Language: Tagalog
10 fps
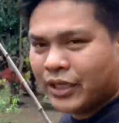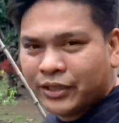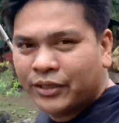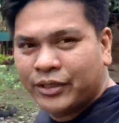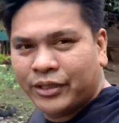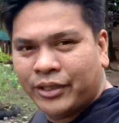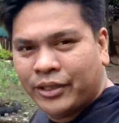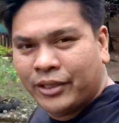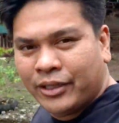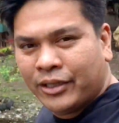sila doon.
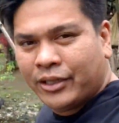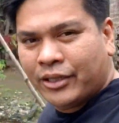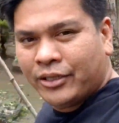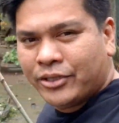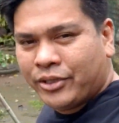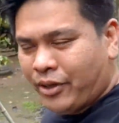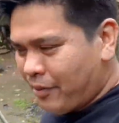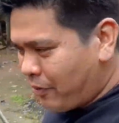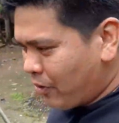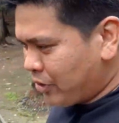So,
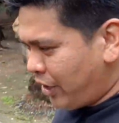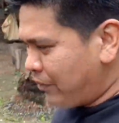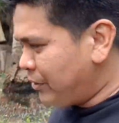up, konting